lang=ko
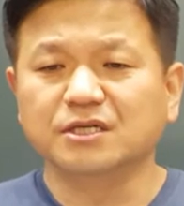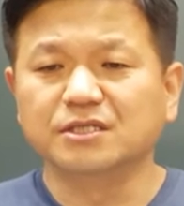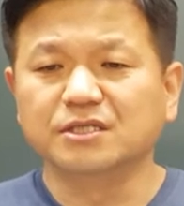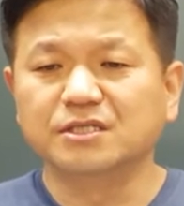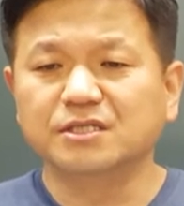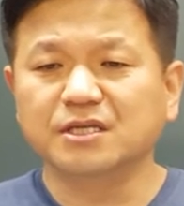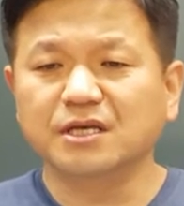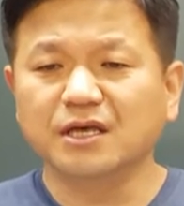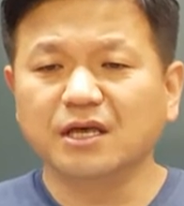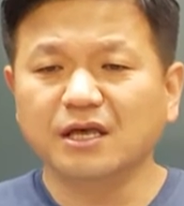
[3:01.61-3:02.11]

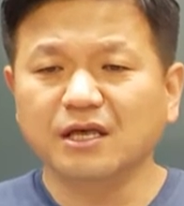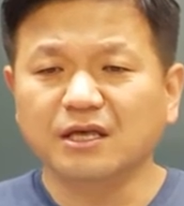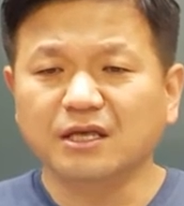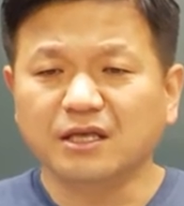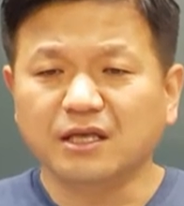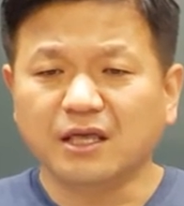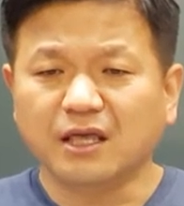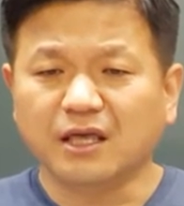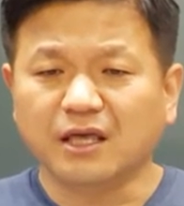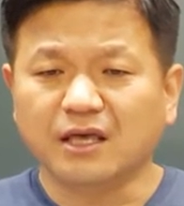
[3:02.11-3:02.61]
전체
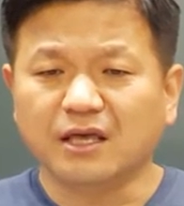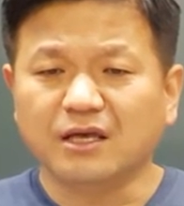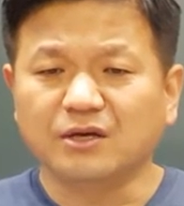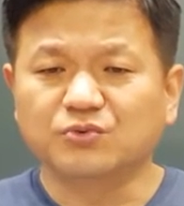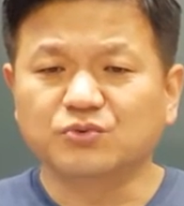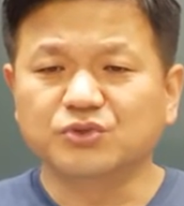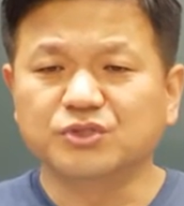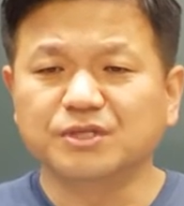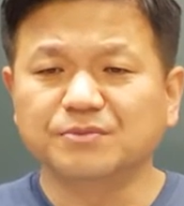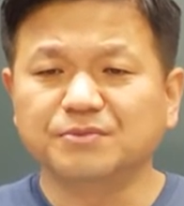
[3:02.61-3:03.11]

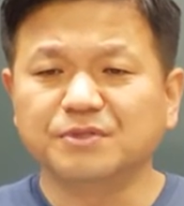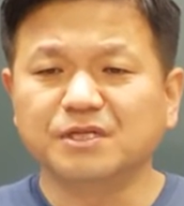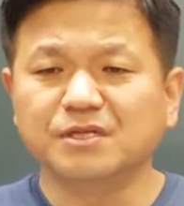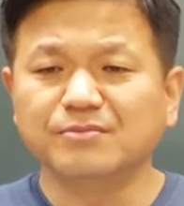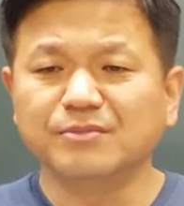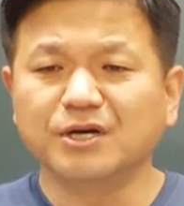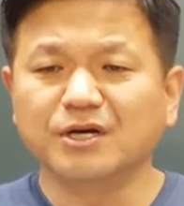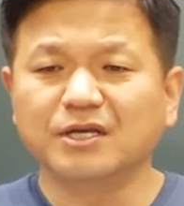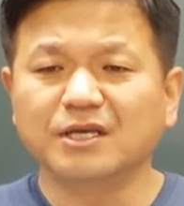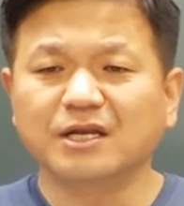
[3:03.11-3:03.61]

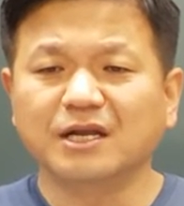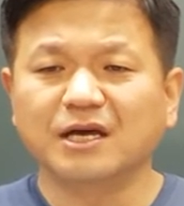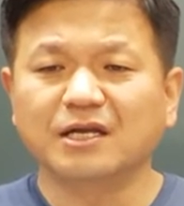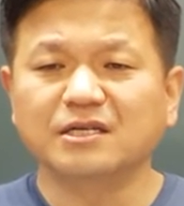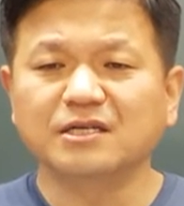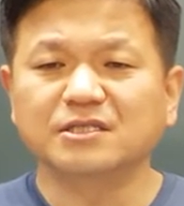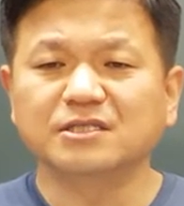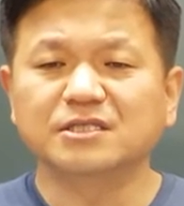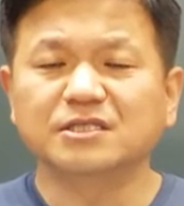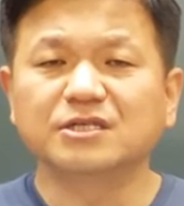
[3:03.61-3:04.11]

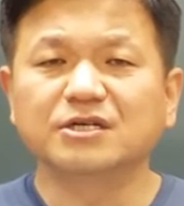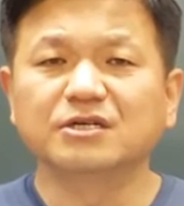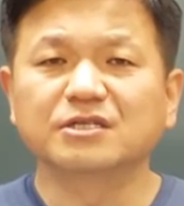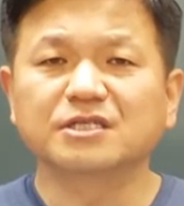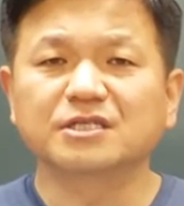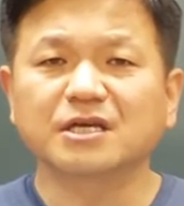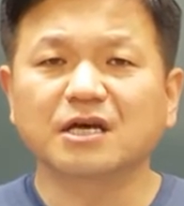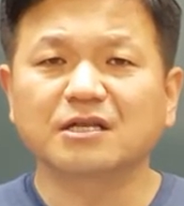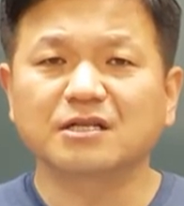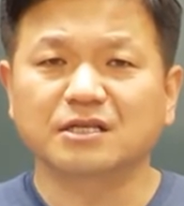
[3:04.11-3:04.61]
97명이라는
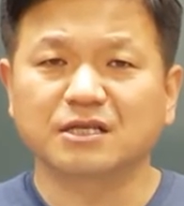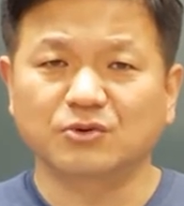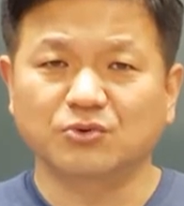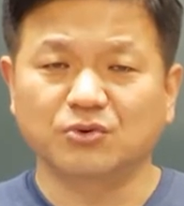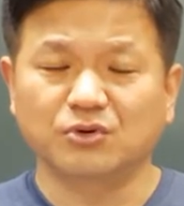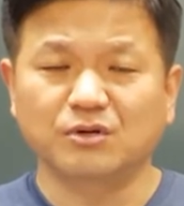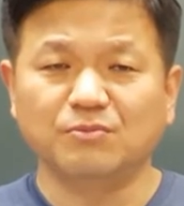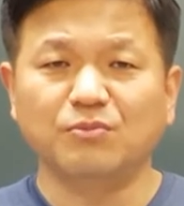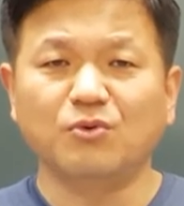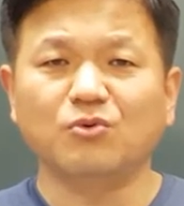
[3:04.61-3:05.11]
적지 않은
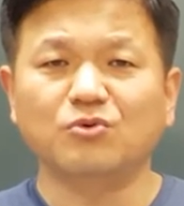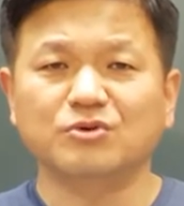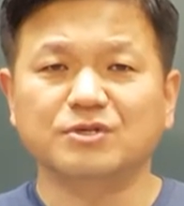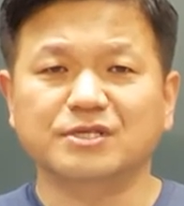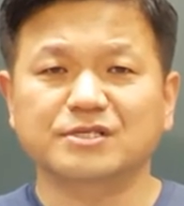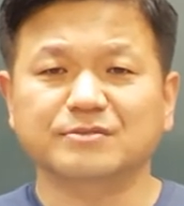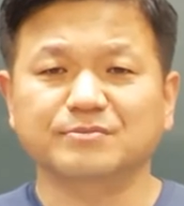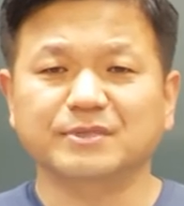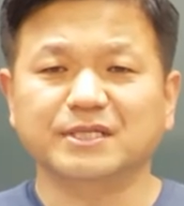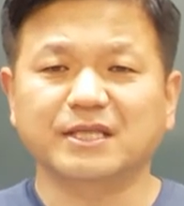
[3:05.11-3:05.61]
인원을 뽑고
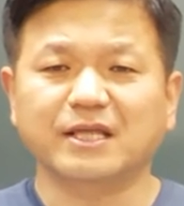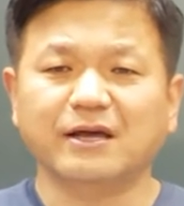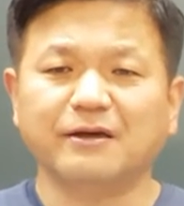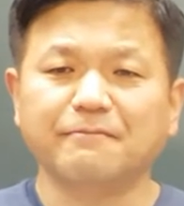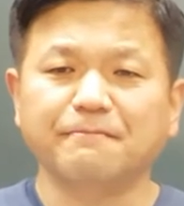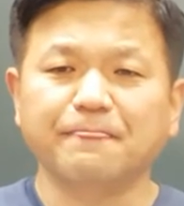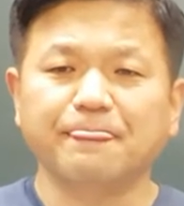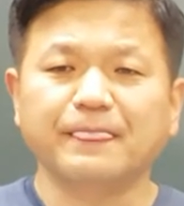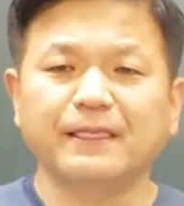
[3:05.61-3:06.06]
있습니다.